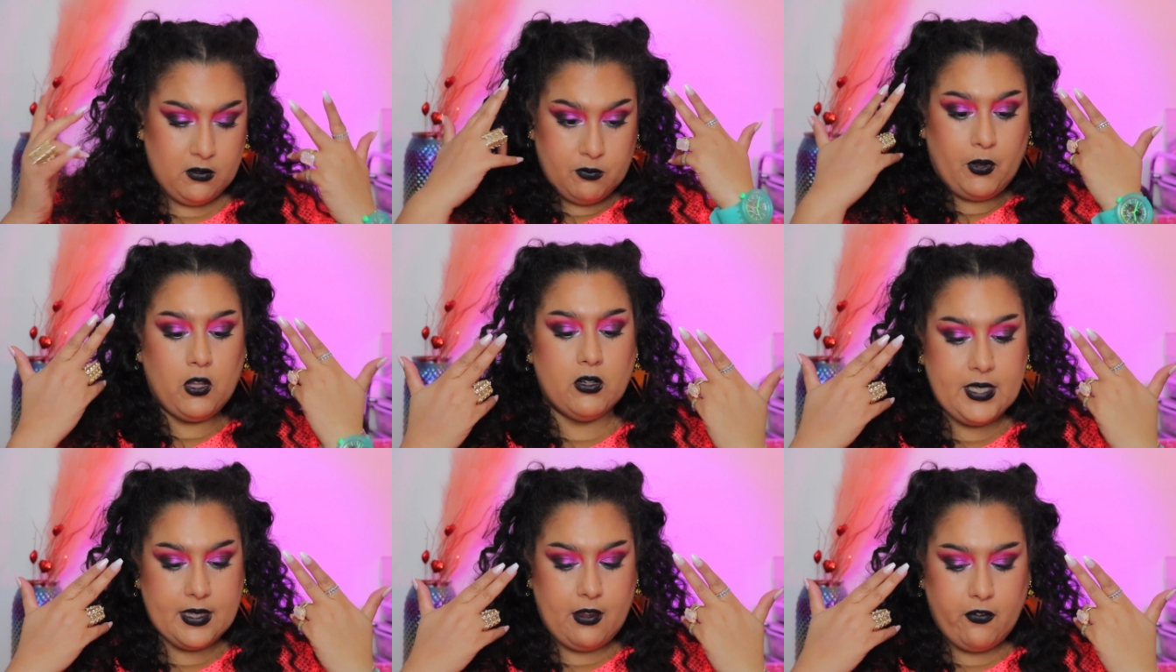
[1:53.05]
pendant que
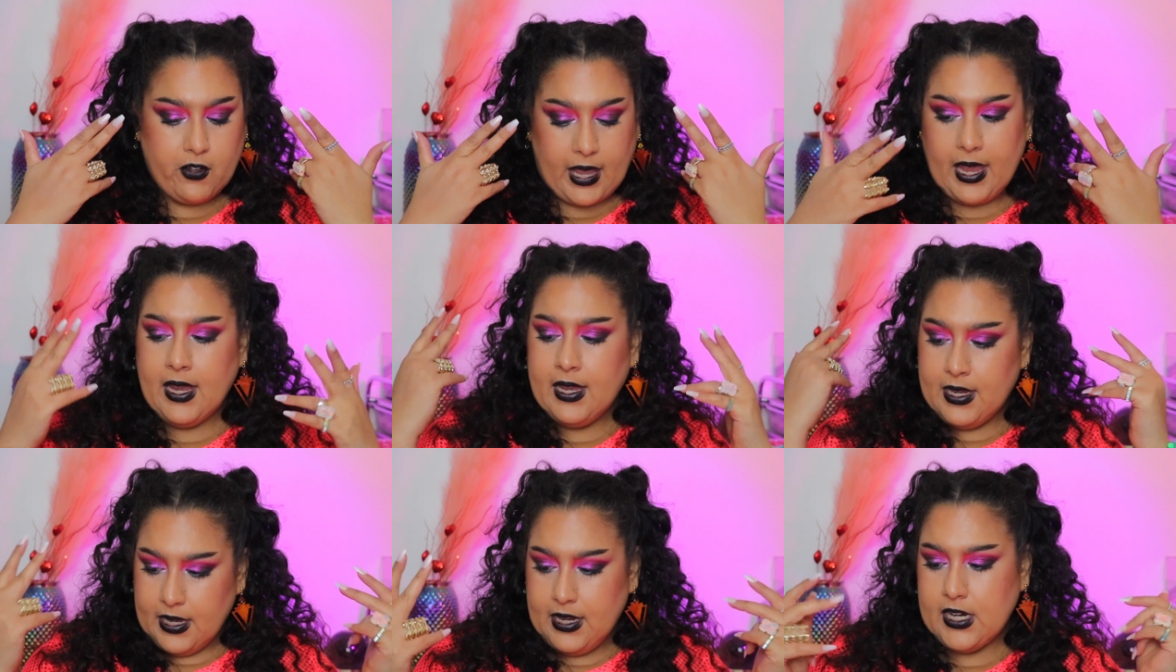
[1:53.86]
c'était frais
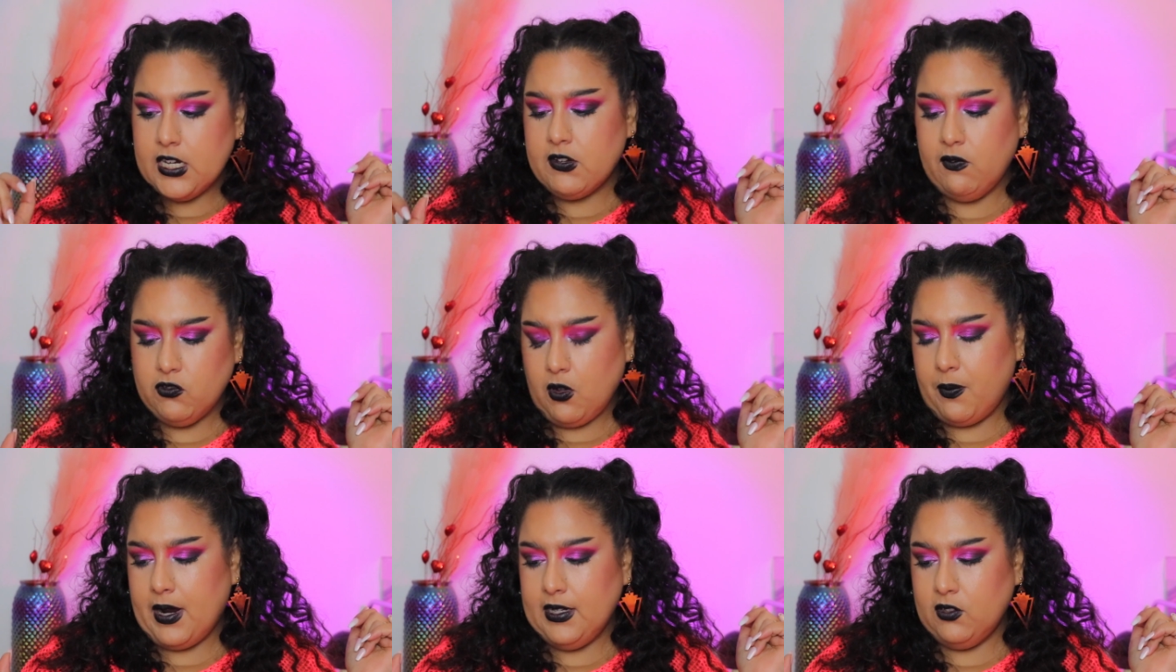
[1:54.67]
et je vais vous en
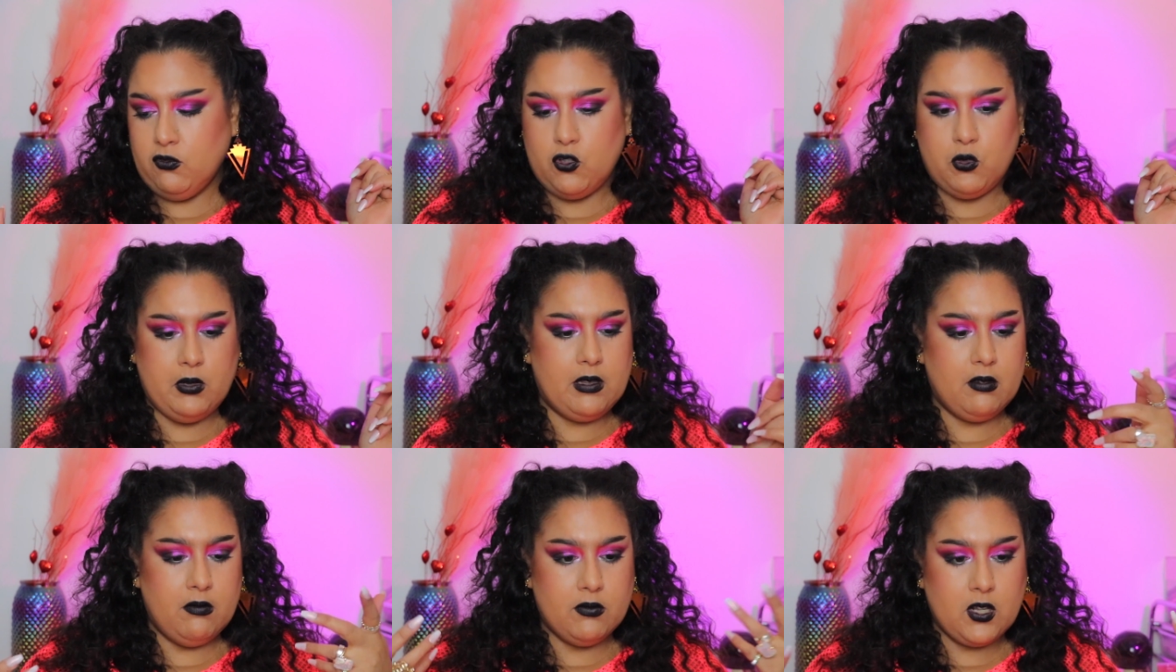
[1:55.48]
parler tout de
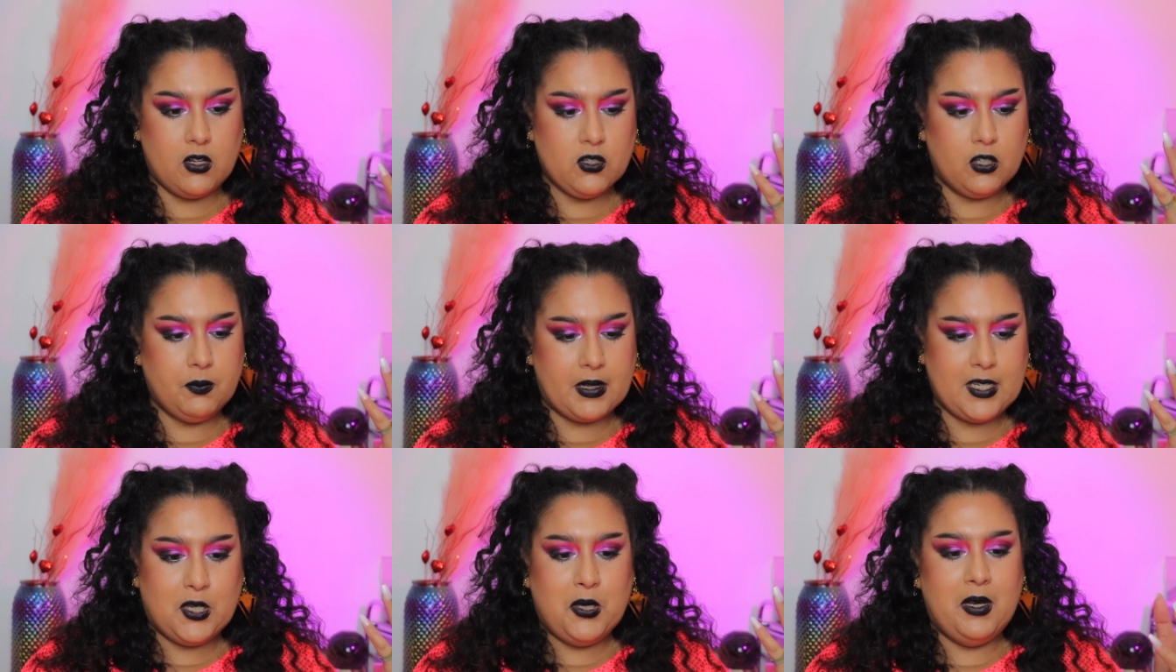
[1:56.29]
suite sans ordre
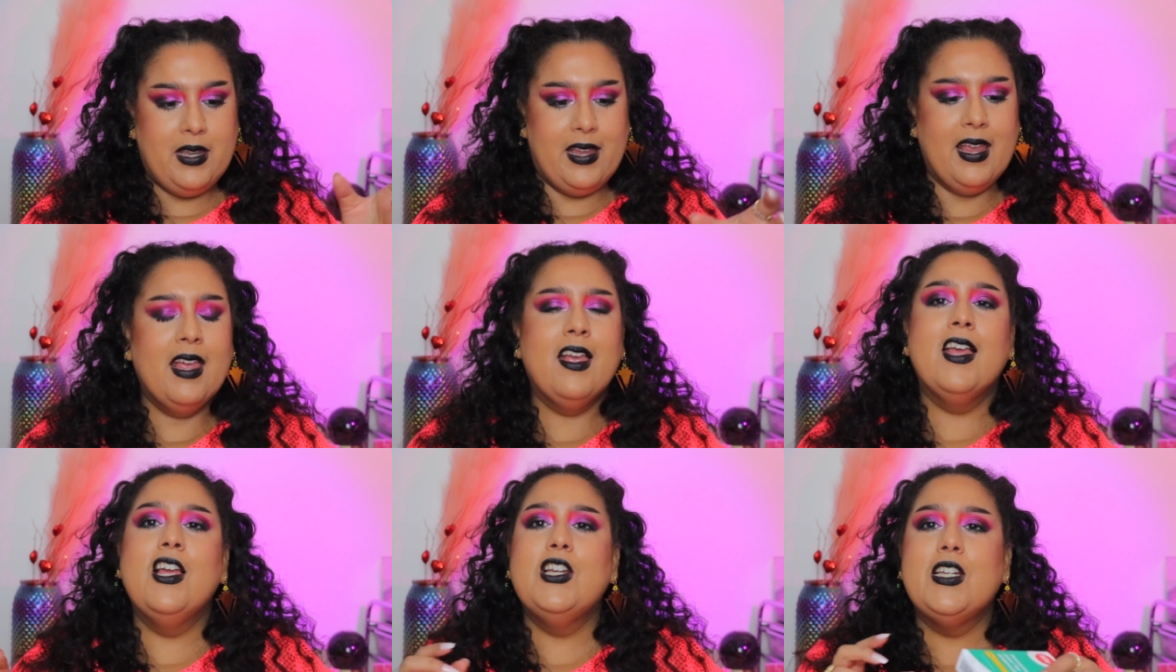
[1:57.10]
particulier.
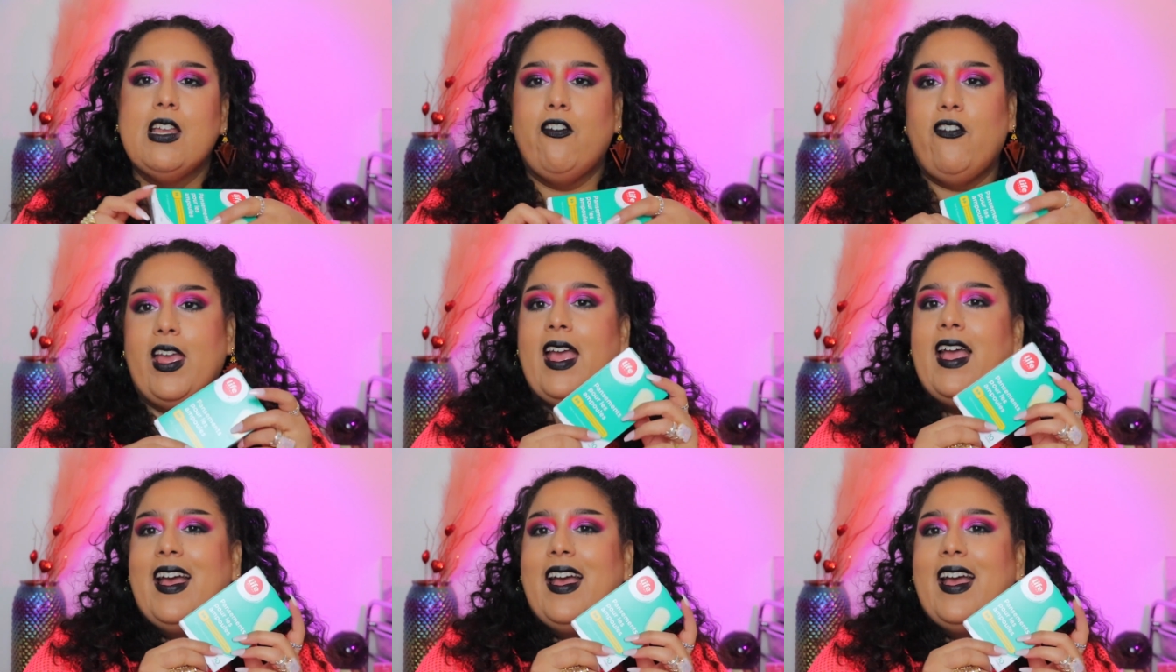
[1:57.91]
J'ai fait